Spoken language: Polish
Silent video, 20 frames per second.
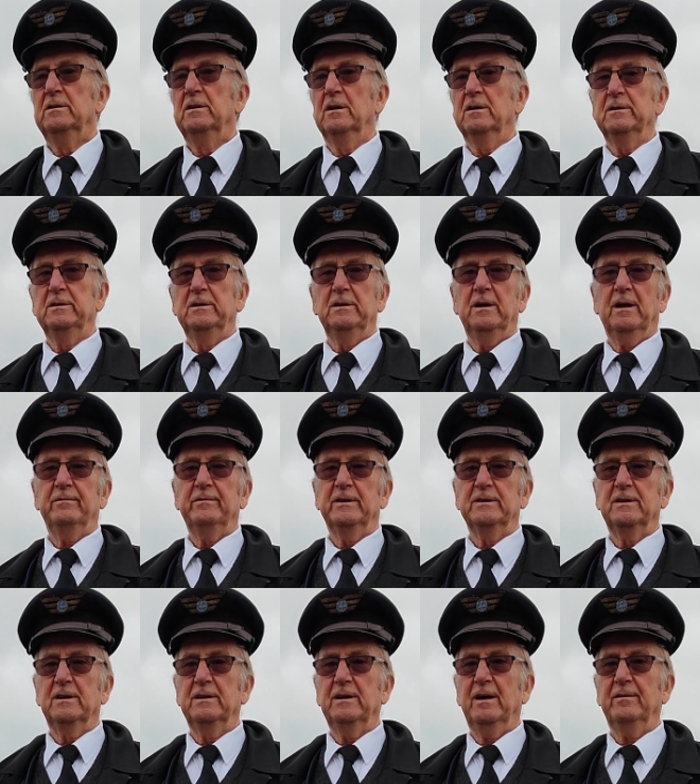No i
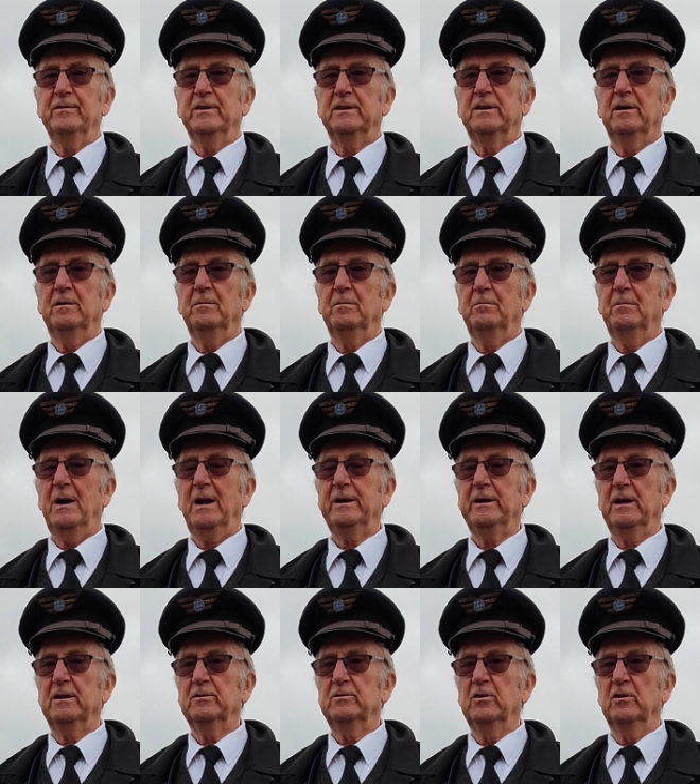nawet, nawet
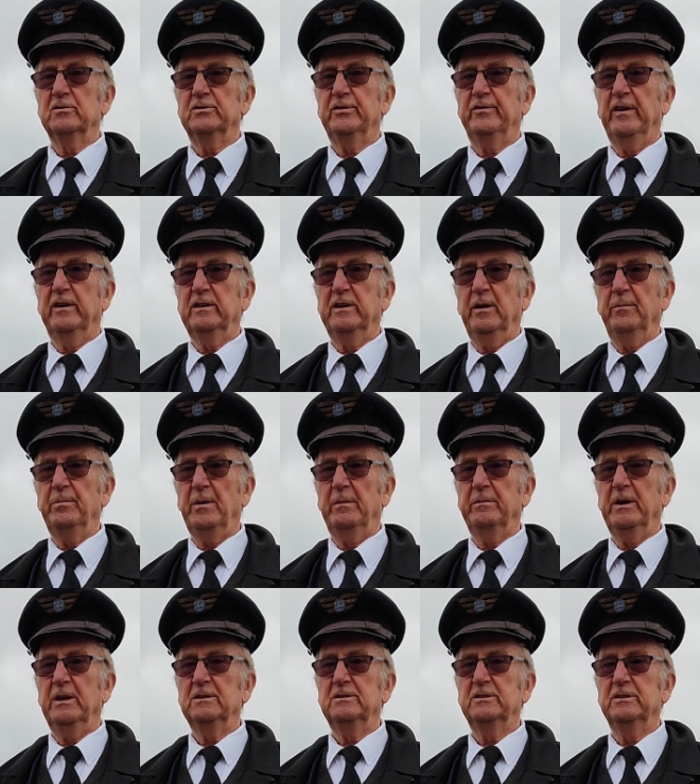Marian z świętej
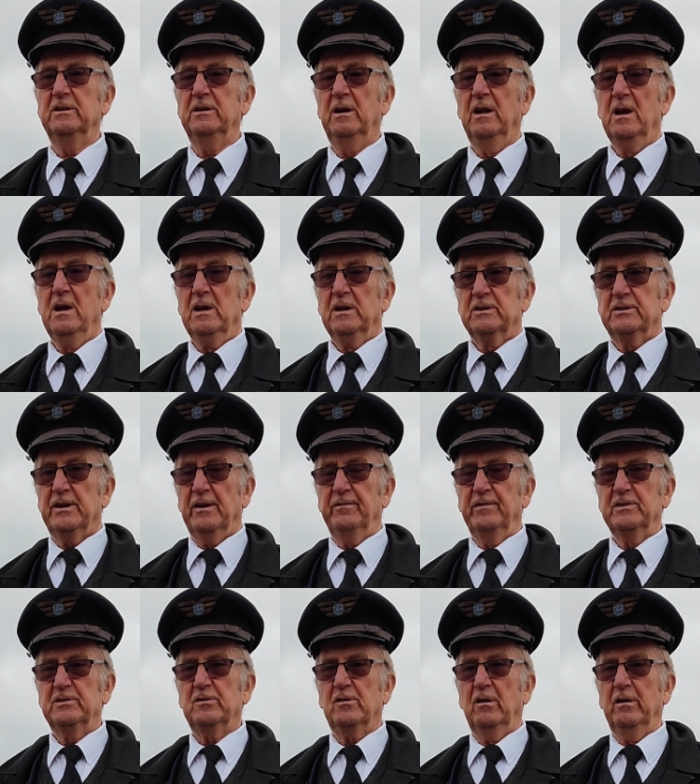pamięci,
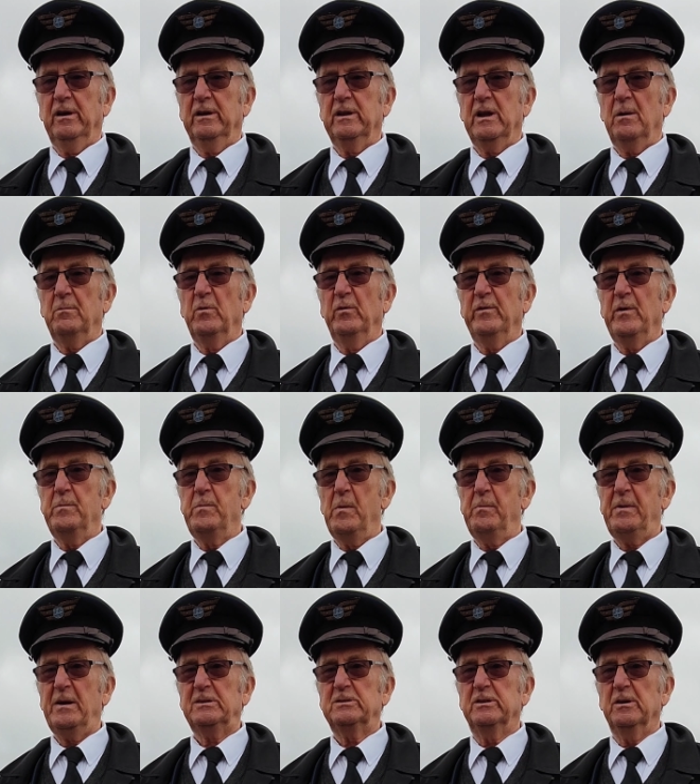szef wyszkolenia, mówi,
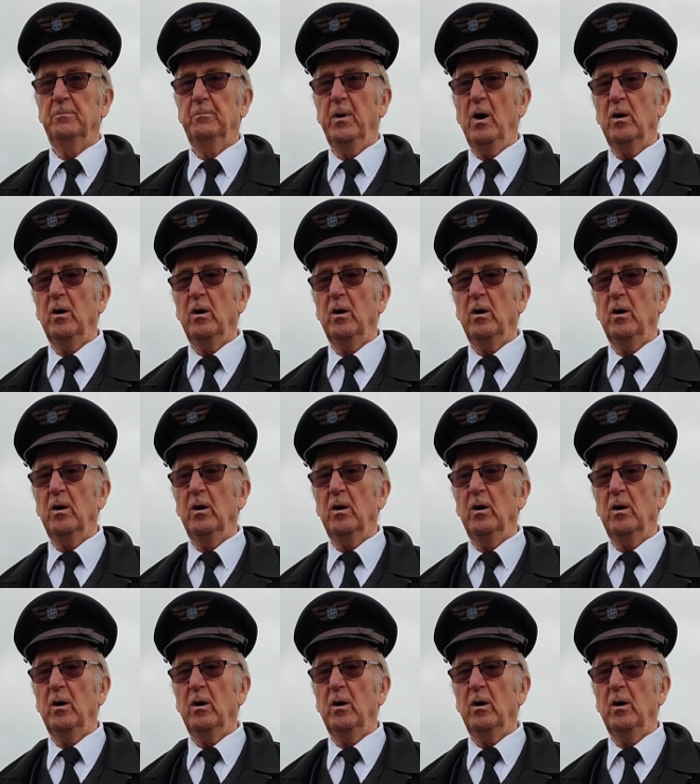popatrzcie,